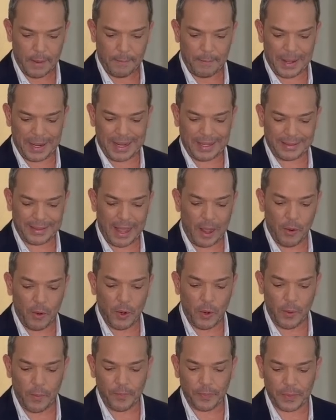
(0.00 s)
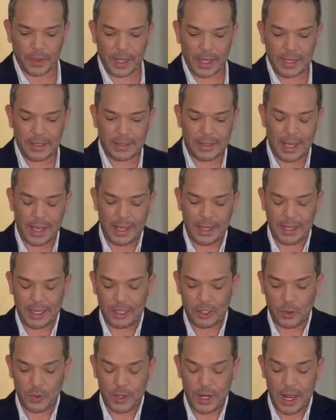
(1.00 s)
Para Tauro, esta
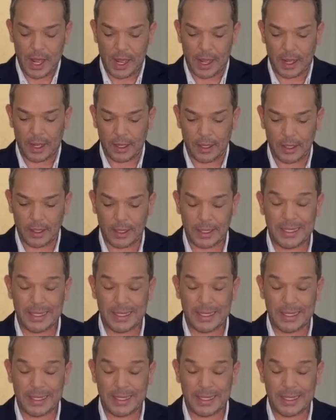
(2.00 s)
es una